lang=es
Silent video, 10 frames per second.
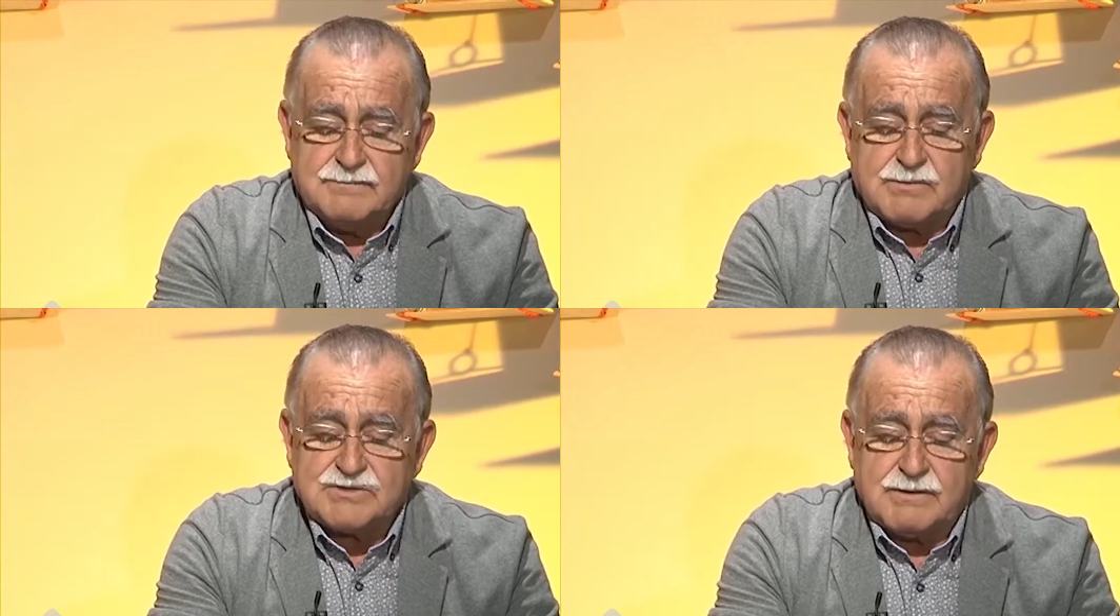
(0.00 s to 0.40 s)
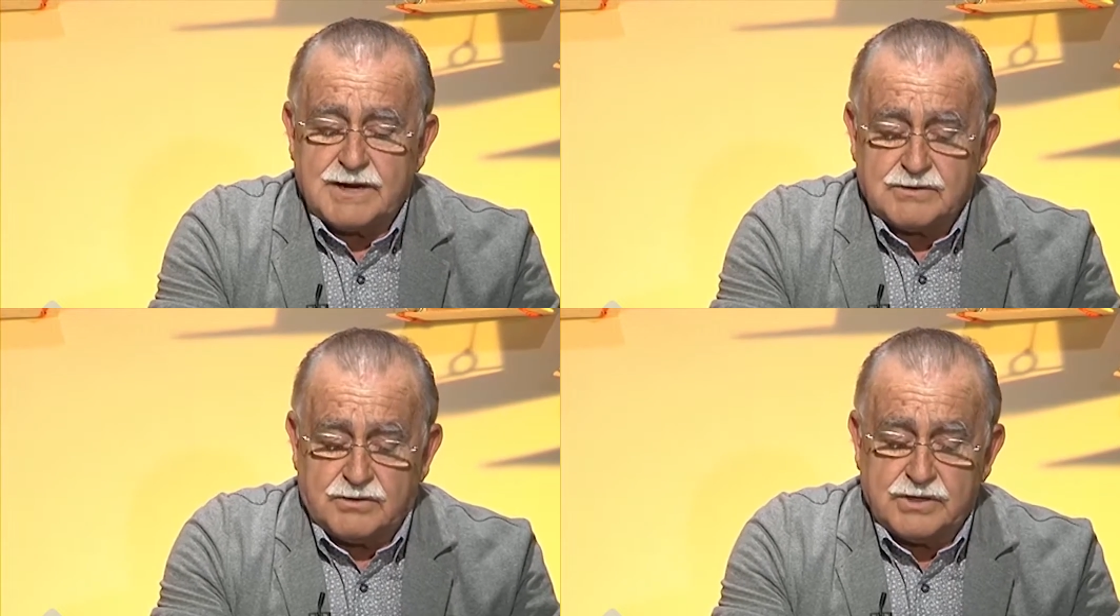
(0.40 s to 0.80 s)
Vamos a
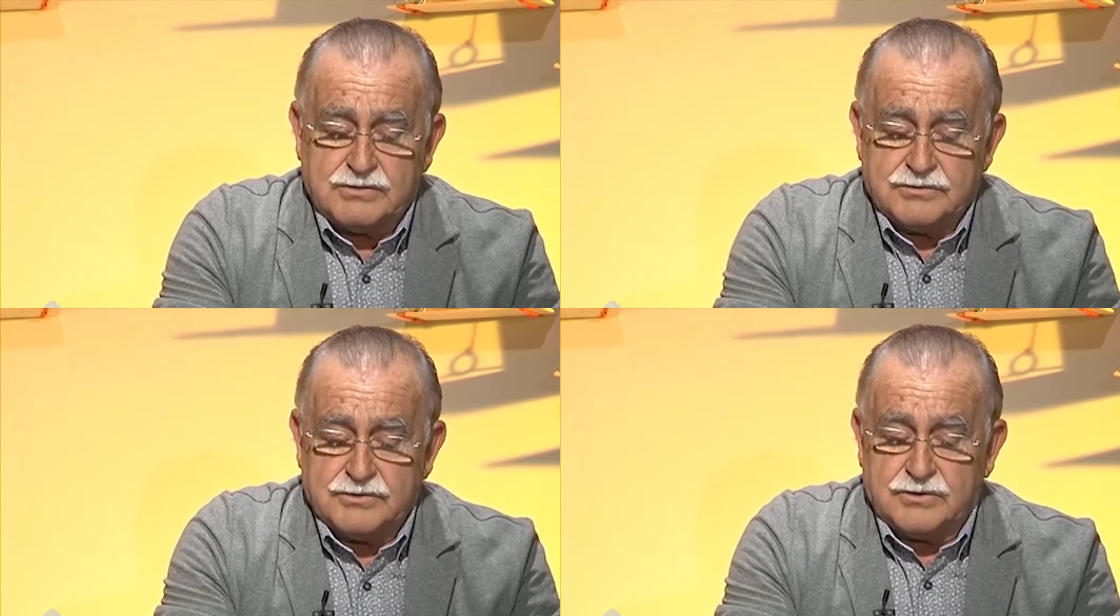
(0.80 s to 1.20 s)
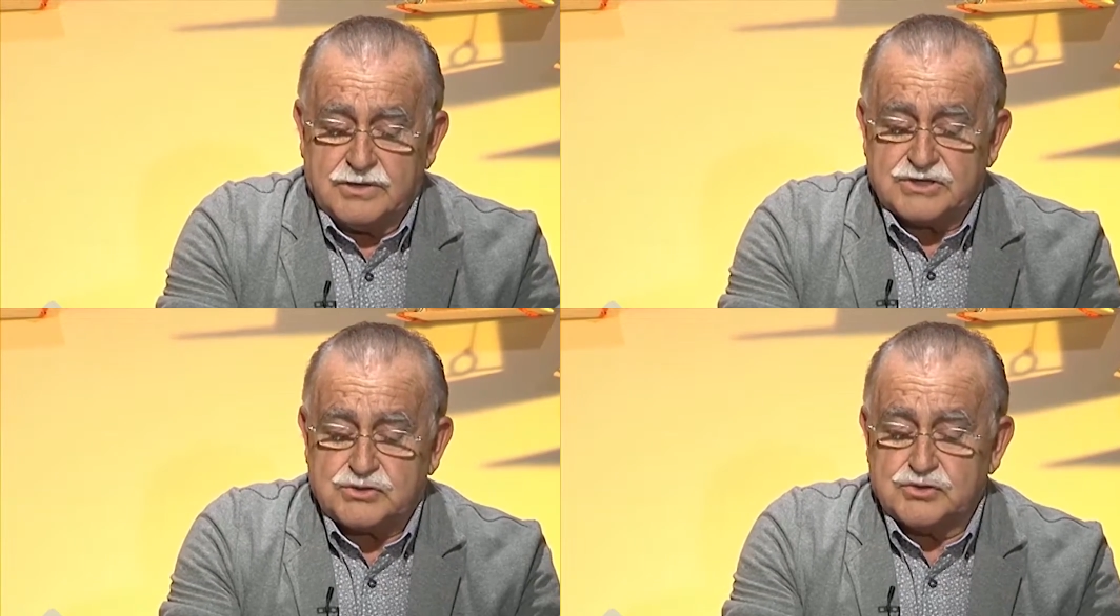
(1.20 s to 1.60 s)
hablar hoy con
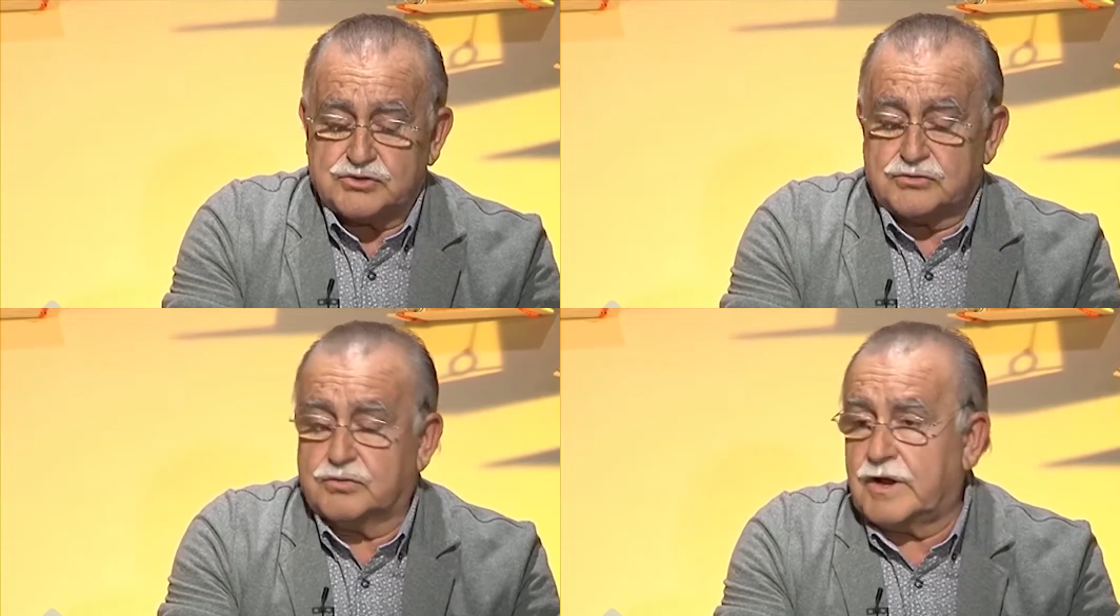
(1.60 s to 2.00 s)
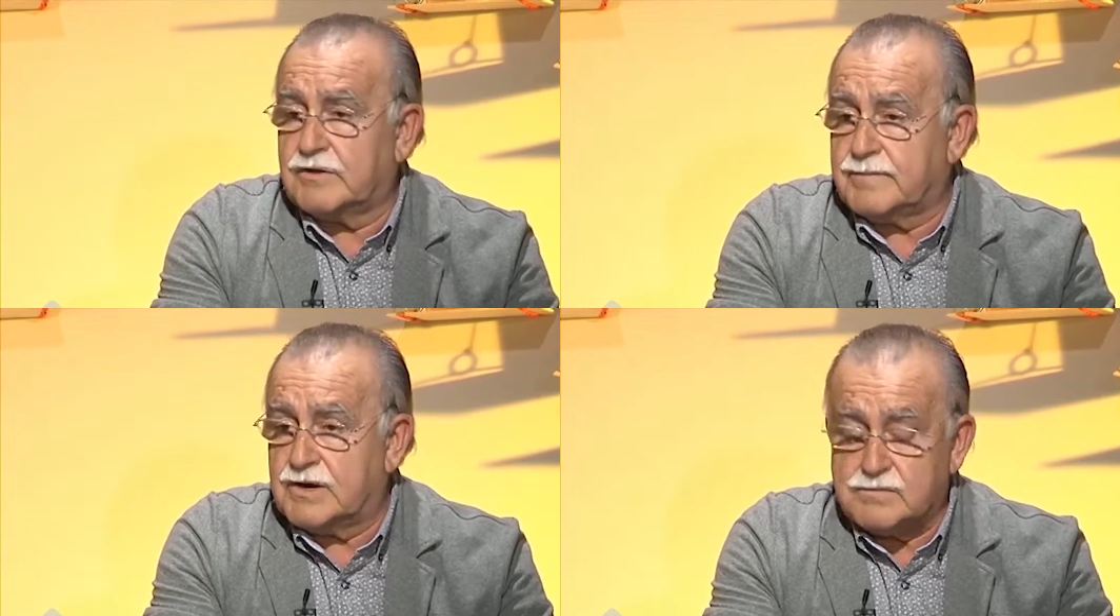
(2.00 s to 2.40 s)
don Jesús
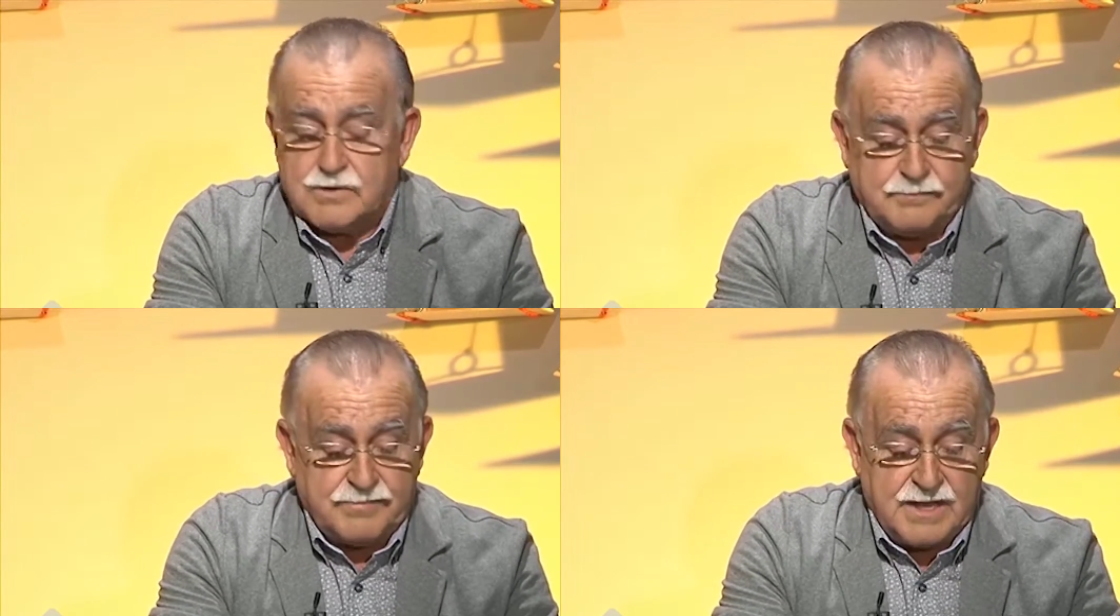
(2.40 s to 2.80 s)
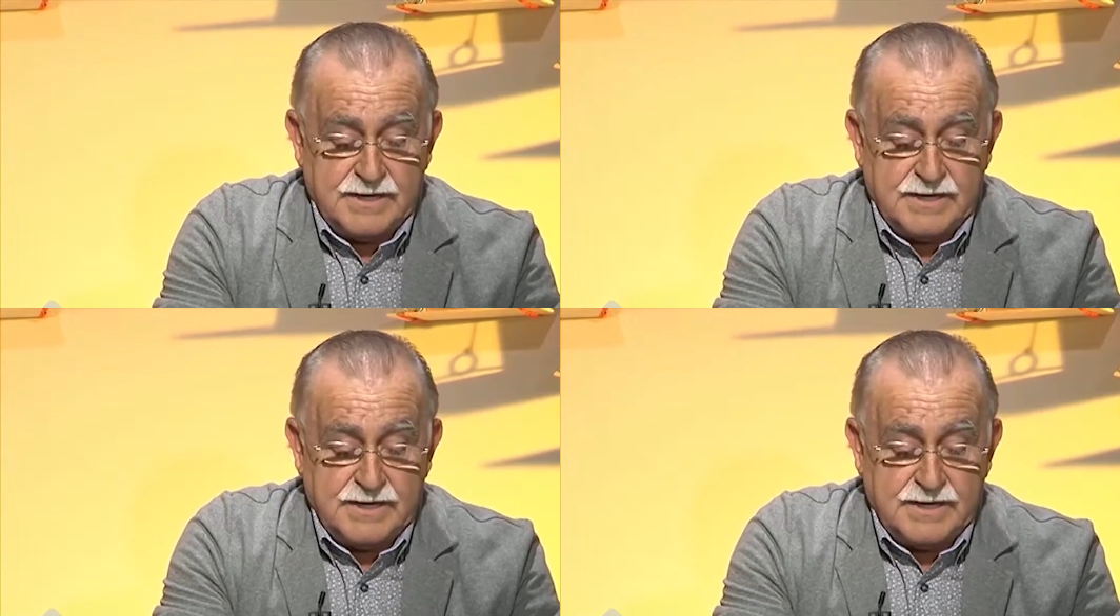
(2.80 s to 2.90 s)
Jurado Palomo.